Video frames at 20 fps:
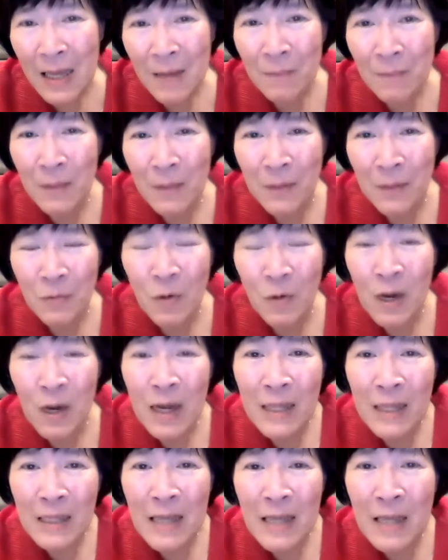
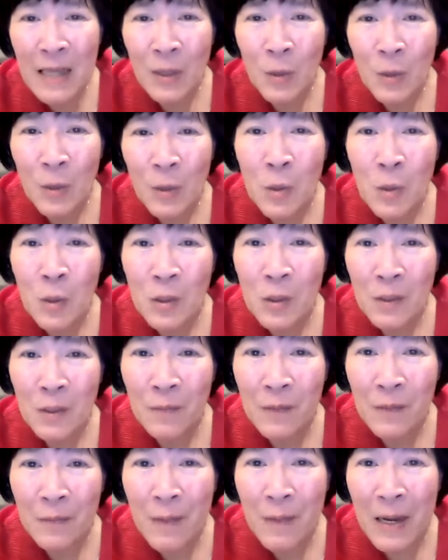Perjuangan Santo
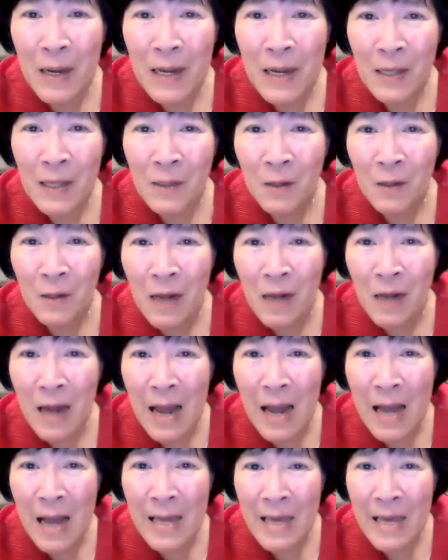Yosef sebagai
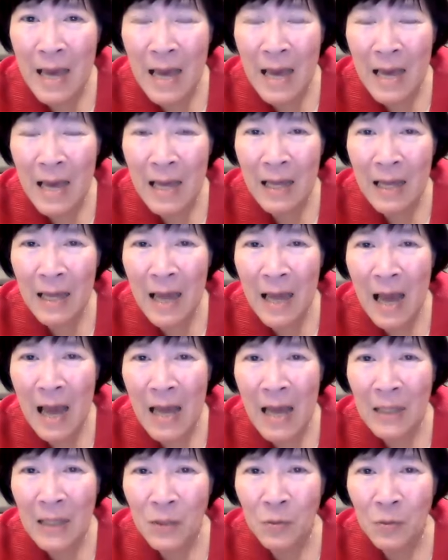seorang ayah,
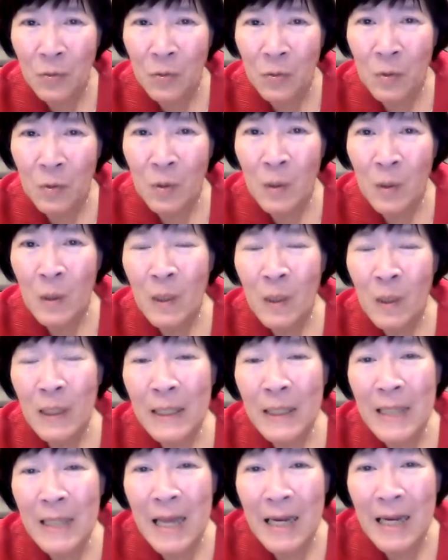asuh
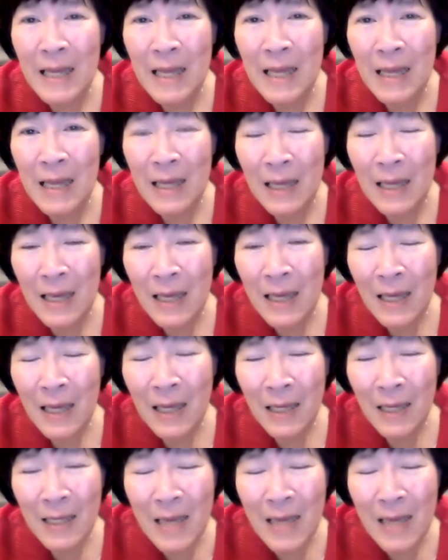dari
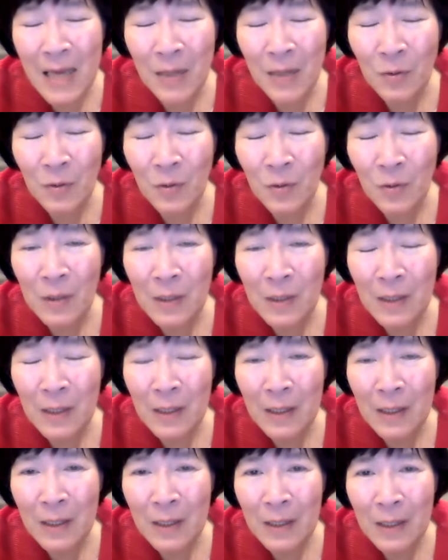Yesus
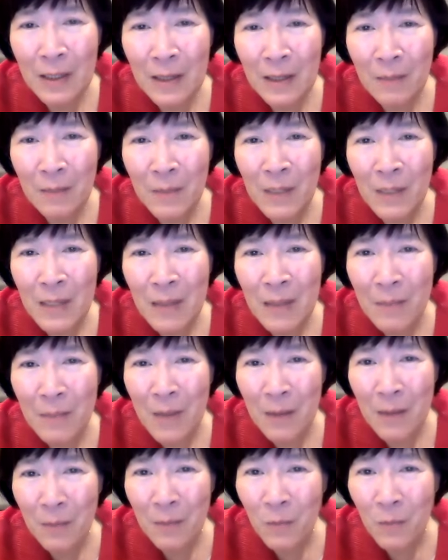
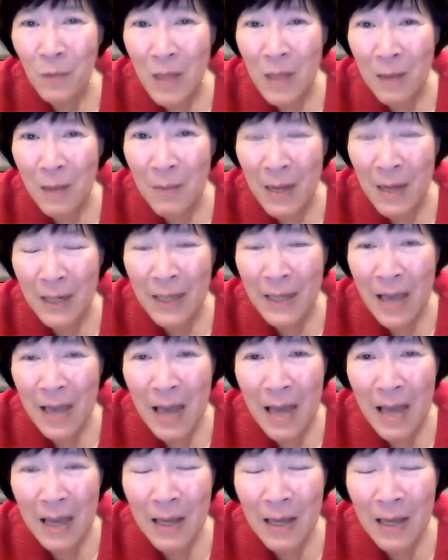bersama Bunda Maria
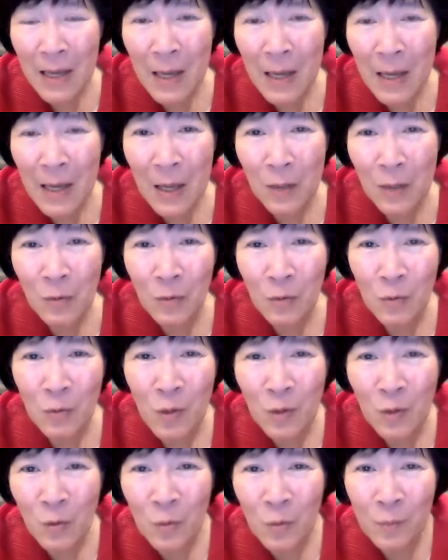itu
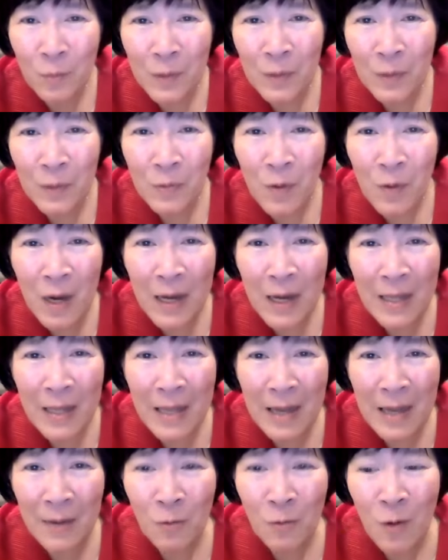suatu perjuangan
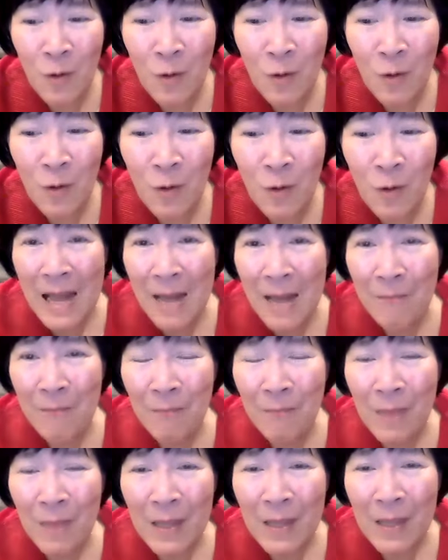yang luar
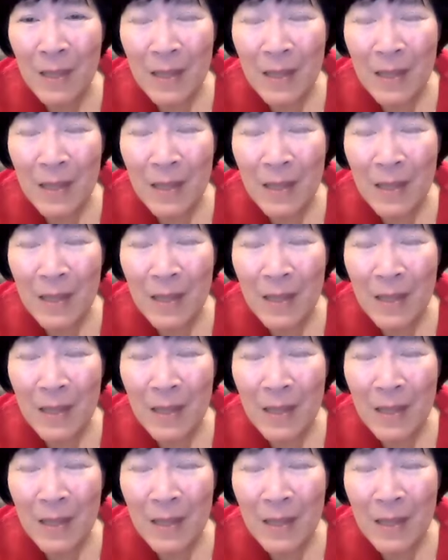biasa.